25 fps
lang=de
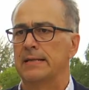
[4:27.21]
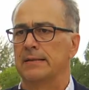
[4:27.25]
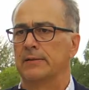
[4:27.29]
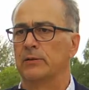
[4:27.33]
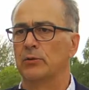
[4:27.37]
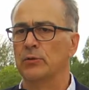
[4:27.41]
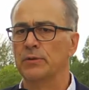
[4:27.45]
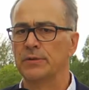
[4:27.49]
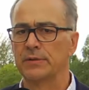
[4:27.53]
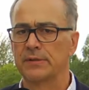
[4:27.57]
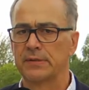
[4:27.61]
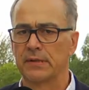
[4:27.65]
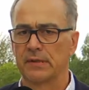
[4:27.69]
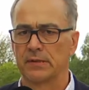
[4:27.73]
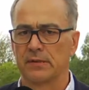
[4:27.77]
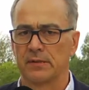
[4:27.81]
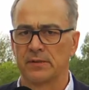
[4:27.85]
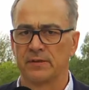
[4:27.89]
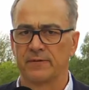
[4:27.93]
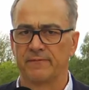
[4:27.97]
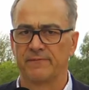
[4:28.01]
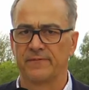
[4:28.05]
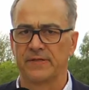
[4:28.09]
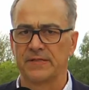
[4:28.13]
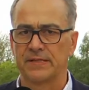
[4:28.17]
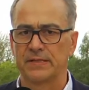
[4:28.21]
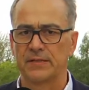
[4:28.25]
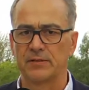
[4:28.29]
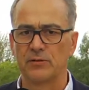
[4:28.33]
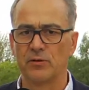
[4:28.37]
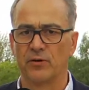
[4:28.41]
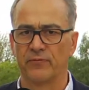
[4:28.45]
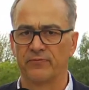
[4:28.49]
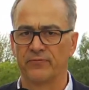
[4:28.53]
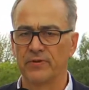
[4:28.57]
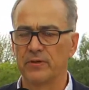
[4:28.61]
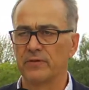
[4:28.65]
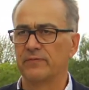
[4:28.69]
Und äh, was ich
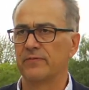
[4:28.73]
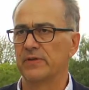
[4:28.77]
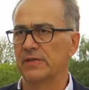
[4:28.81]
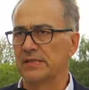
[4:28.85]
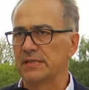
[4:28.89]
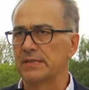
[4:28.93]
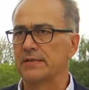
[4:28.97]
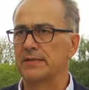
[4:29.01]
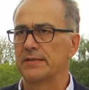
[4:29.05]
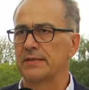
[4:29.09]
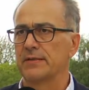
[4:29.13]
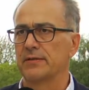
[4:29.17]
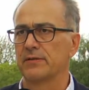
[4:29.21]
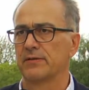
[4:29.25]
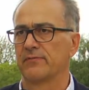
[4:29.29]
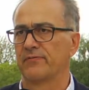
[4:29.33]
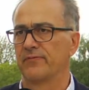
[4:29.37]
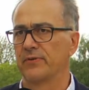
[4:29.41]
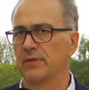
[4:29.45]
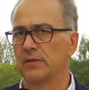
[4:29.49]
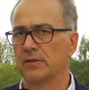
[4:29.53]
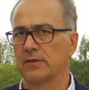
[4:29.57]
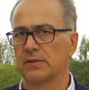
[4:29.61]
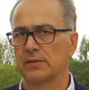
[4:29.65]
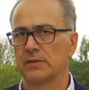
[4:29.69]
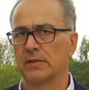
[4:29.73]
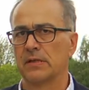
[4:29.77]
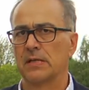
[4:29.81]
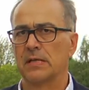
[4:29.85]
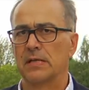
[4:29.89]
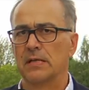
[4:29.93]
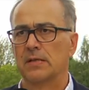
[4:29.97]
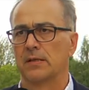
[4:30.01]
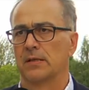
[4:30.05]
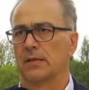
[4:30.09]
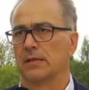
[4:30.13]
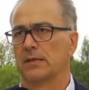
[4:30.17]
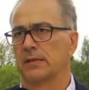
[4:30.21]
noch viel wesentlicher finde,
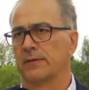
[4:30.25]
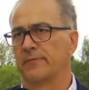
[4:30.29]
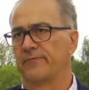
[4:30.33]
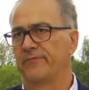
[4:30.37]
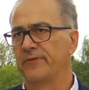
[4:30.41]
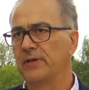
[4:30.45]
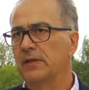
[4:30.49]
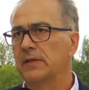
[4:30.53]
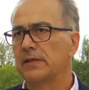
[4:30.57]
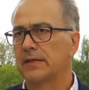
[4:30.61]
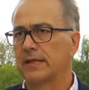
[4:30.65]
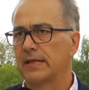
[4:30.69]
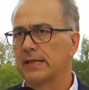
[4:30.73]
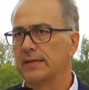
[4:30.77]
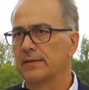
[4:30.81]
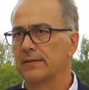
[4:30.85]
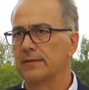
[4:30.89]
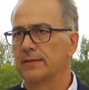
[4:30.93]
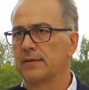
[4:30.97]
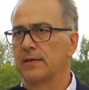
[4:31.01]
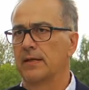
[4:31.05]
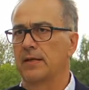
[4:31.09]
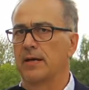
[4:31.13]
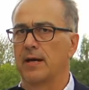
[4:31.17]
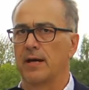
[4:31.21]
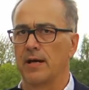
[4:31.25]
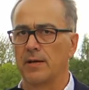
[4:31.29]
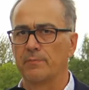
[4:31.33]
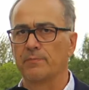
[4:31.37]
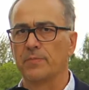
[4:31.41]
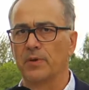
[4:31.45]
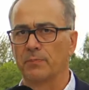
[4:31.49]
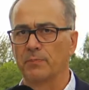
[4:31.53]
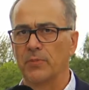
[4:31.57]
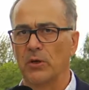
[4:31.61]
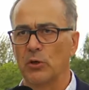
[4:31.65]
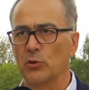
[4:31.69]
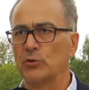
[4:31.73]
äh, viele Kinder haben
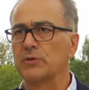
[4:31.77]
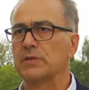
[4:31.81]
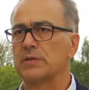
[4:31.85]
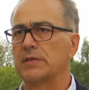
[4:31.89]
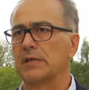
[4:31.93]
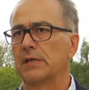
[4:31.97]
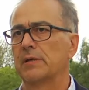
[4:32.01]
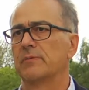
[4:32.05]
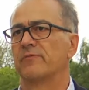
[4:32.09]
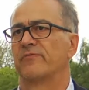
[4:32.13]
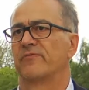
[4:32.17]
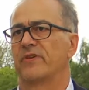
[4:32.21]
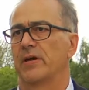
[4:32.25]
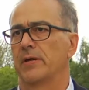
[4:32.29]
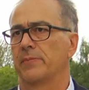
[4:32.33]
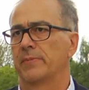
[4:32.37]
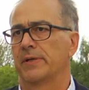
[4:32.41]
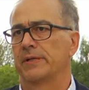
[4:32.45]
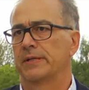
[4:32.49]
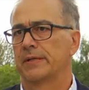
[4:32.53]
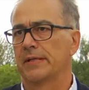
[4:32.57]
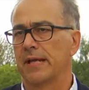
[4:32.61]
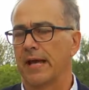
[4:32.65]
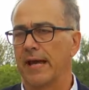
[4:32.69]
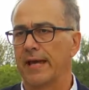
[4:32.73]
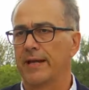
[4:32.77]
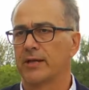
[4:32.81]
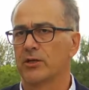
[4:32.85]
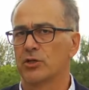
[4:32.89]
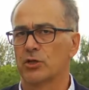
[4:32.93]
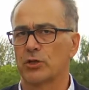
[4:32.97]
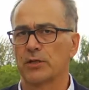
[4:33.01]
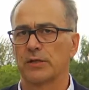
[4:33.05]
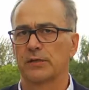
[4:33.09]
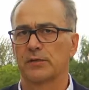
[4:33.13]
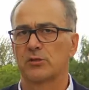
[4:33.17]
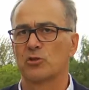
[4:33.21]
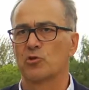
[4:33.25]
bei uns hier im Freibad in
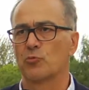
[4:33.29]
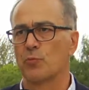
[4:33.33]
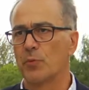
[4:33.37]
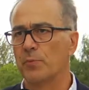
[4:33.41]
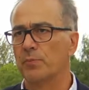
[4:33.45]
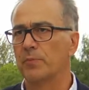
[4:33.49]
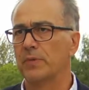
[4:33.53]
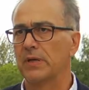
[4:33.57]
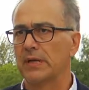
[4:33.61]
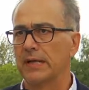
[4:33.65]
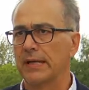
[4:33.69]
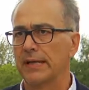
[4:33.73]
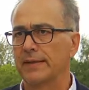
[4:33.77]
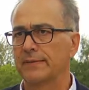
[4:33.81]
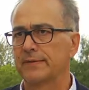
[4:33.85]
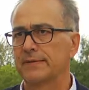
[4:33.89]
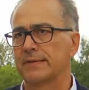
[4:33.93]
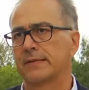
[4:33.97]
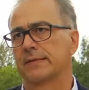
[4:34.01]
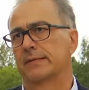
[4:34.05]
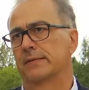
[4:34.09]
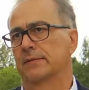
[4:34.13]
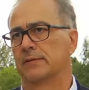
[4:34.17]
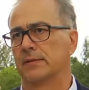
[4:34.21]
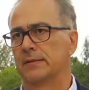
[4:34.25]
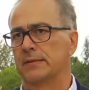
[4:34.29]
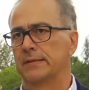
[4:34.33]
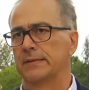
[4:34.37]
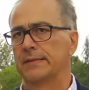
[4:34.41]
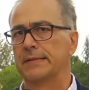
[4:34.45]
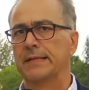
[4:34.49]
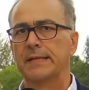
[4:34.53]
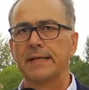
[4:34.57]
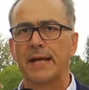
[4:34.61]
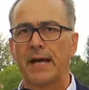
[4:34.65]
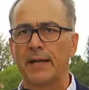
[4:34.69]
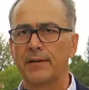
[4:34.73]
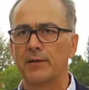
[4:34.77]
Eilenstedt das Schwimmen gelernt. Äh, in
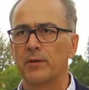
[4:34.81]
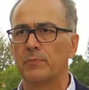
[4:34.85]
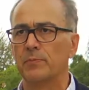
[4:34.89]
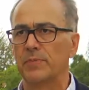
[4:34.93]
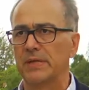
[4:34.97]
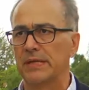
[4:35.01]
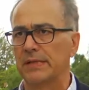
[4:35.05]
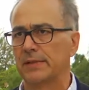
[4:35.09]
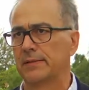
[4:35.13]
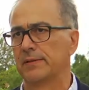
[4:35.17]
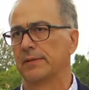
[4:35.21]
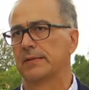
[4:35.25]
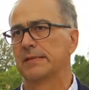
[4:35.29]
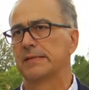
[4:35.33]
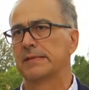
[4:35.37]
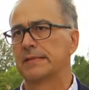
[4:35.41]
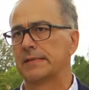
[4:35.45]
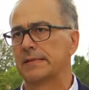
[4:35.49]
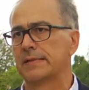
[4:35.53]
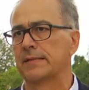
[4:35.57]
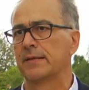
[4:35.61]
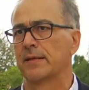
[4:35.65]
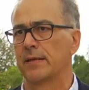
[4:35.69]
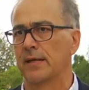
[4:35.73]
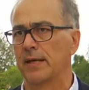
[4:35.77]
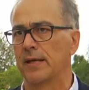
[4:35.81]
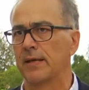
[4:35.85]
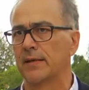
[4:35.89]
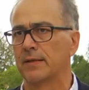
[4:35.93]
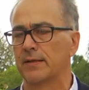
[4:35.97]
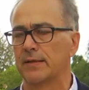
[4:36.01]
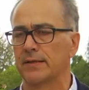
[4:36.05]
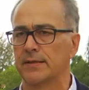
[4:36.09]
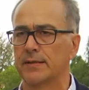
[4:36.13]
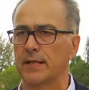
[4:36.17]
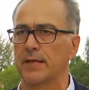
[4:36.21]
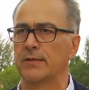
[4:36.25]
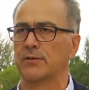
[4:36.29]
den anderen Bädern ist es
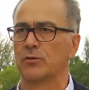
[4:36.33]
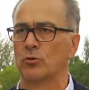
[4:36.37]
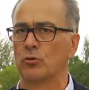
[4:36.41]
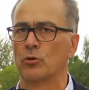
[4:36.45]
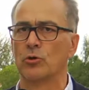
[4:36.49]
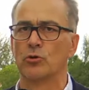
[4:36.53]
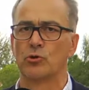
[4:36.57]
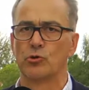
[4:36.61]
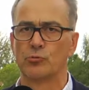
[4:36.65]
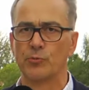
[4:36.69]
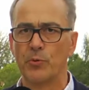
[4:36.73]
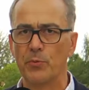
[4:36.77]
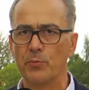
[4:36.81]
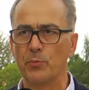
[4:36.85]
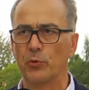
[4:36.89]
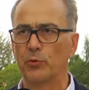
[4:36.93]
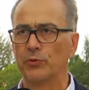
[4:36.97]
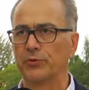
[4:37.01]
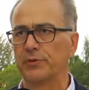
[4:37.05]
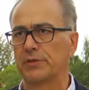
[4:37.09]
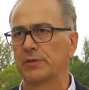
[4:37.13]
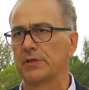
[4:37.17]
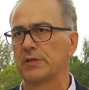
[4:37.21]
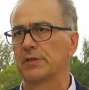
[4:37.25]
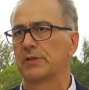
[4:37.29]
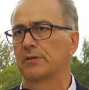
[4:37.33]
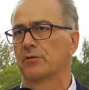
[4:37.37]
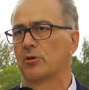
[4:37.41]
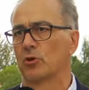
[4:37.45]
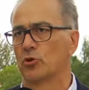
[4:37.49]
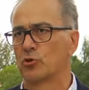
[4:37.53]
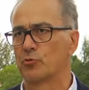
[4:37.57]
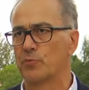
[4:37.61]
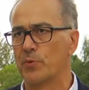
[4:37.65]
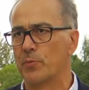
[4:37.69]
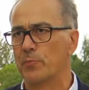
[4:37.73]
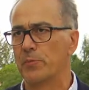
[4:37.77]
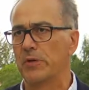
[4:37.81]
ähnlich. Also Schwimmunterricht,
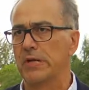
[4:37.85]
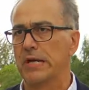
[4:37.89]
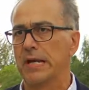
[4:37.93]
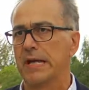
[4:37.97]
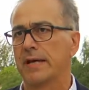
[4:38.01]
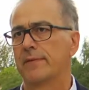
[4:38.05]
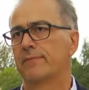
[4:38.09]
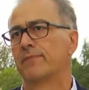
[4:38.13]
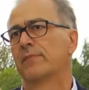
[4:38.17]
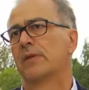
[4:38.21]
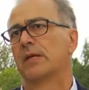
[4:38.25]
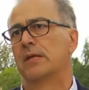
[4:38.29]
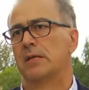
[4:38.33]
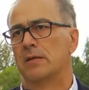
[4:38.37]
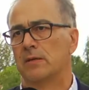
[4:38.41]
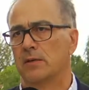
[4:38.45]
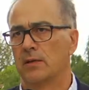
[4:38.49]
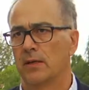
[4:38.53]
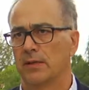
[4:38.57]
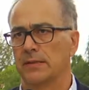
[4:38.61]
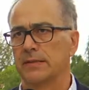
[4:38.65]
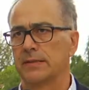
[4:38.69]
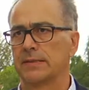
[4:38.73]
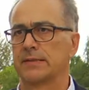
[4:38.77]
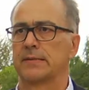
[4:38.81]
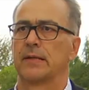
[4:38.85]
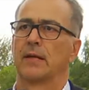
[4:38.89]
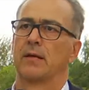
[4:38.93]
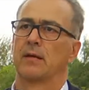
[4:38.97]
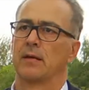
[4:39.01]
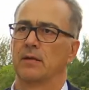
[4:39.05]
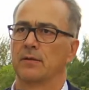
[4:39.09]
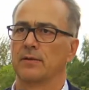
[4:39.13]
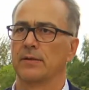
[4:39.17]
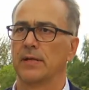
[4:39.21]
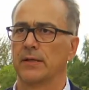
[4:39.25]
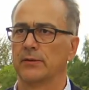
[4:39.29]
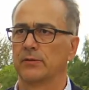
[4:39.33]
Schwimmen lernen ist
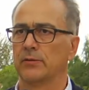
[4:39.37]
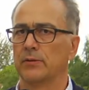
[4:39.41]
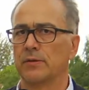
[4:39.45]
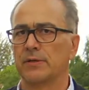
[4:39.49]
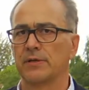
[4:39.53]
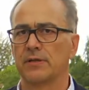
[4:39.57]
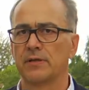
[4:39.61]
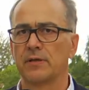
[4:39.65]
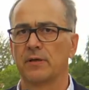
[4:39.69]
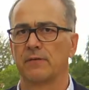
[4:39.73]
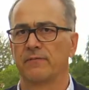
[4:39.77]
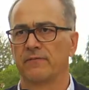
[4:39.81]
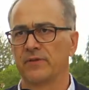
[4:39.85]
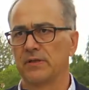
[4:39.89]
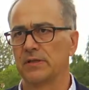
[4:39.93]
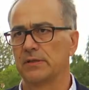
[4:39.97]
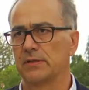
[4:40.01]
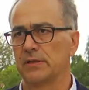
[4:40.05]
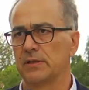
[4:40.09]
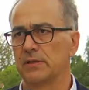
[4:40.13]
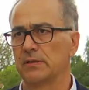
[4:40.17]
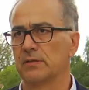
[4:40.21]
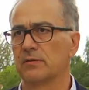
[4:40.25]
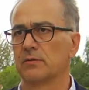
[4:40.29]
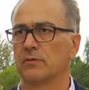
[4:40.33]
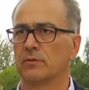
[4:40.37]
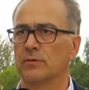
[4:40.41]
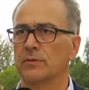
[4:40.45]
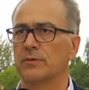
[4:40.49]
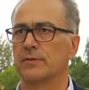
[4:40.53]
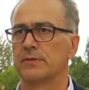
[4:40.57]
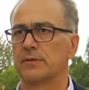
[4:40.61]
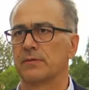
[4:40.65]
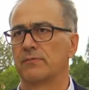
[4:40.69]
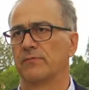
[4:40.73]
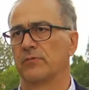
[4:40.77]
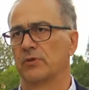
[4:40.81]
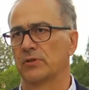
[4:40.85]
natürlich wichtig
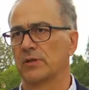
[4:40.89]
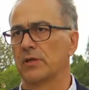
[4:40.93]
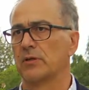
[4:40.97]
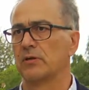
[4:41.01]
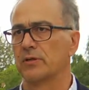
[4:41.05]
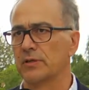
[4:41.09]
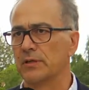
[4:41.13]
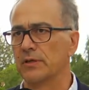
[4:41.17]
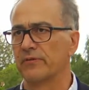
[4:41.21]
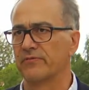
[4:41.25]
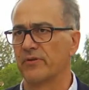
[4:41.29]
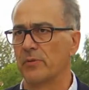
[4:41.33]
und wird auch hier